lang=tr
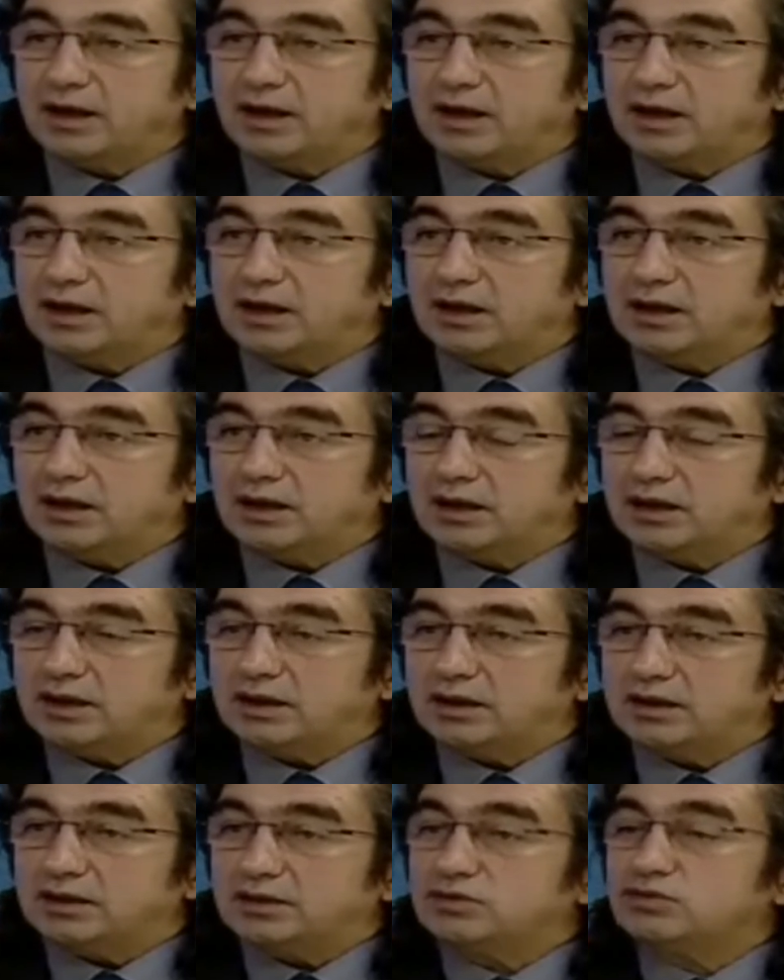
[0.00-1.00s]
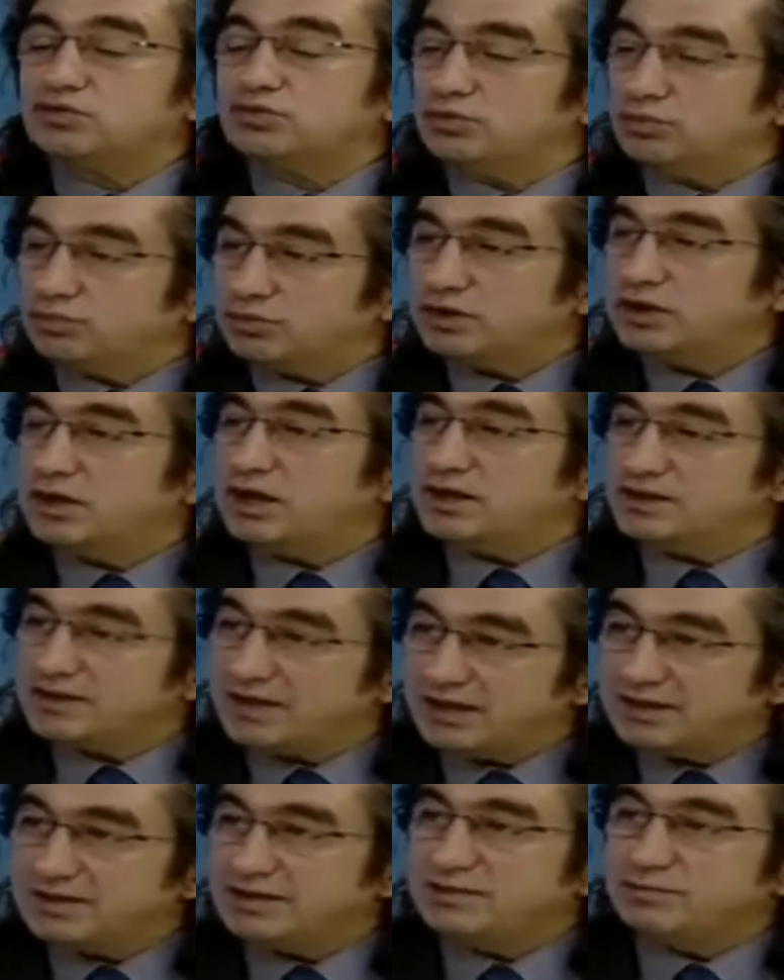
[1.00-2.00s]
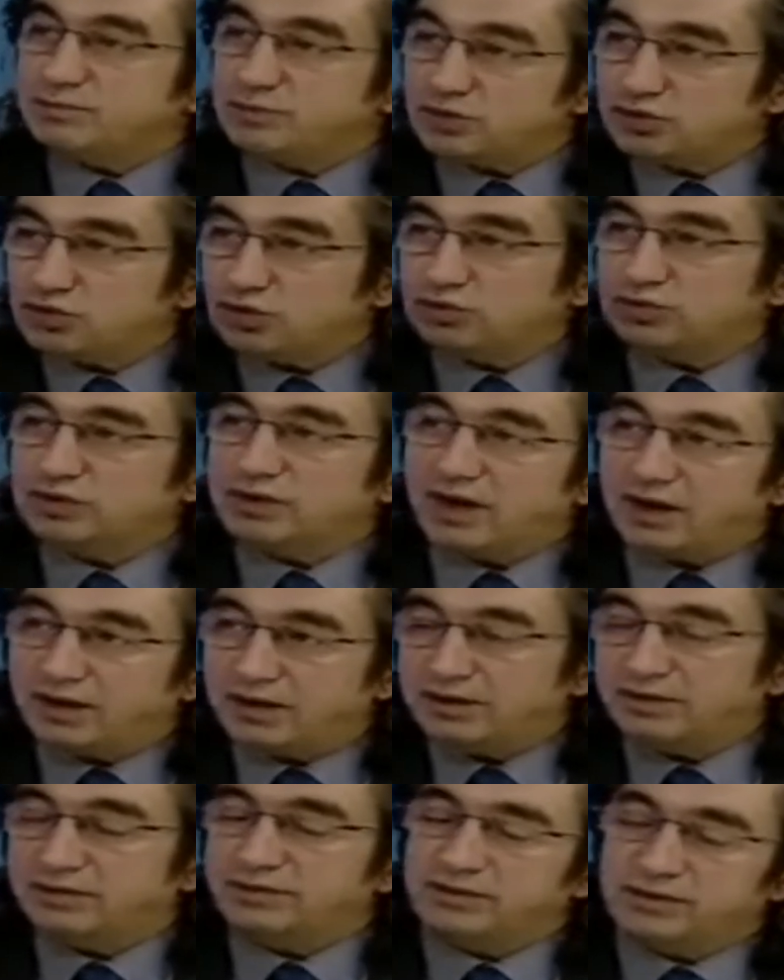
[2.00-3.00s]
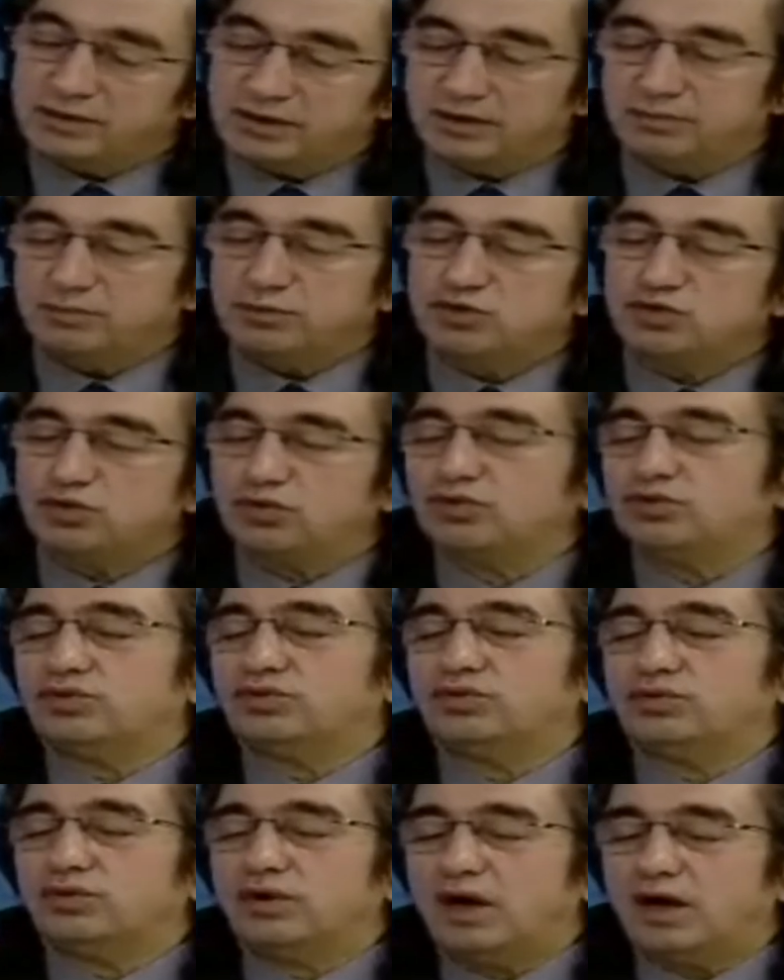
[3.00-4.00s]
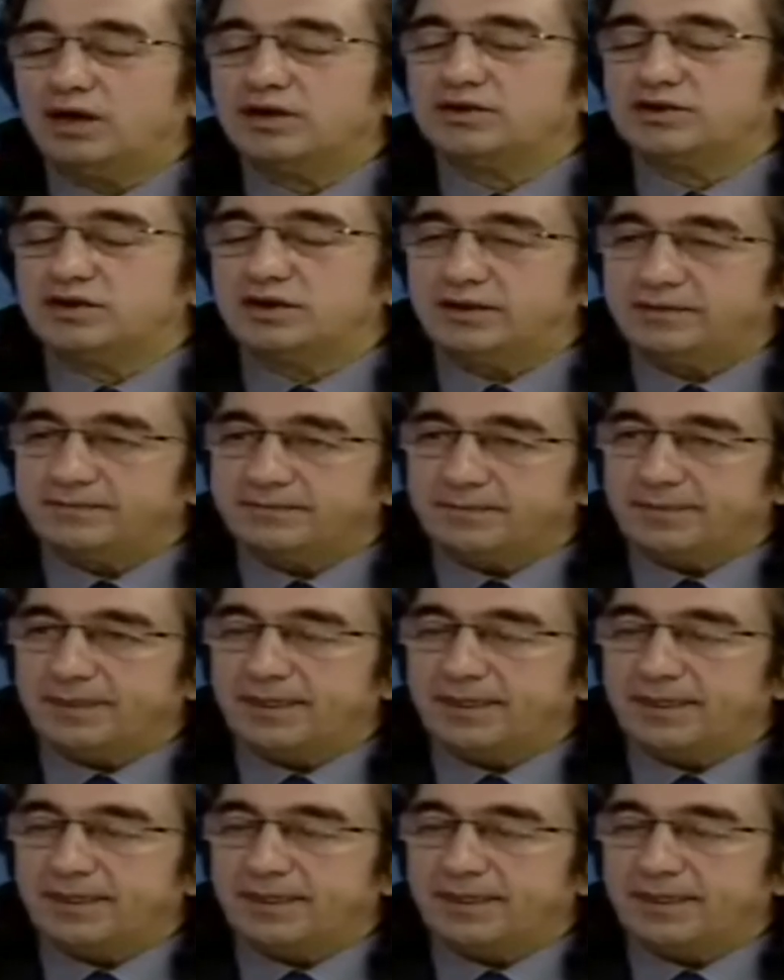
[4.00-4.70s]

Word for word: E, ki egzersizin birçok daha e, birçok ayrıca